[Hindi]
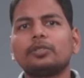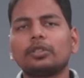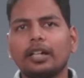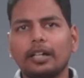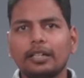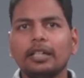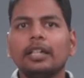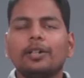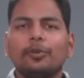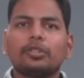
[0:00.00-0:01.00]
जो था
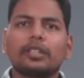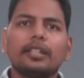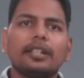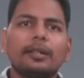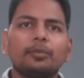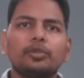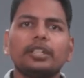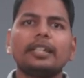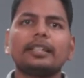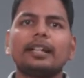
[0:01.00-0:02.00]
उसके अंदर
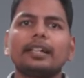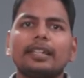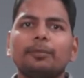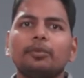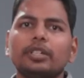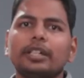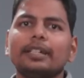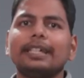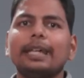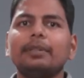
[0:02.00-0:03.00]
मुझे ये था कि मुझे
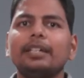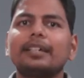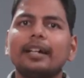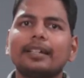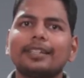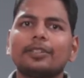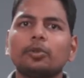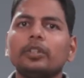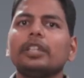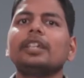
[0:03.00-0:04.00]
डेबिट कार्ड के
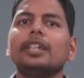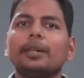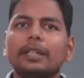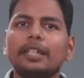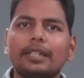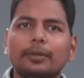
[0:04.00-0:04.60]
थ्रू ईएमआई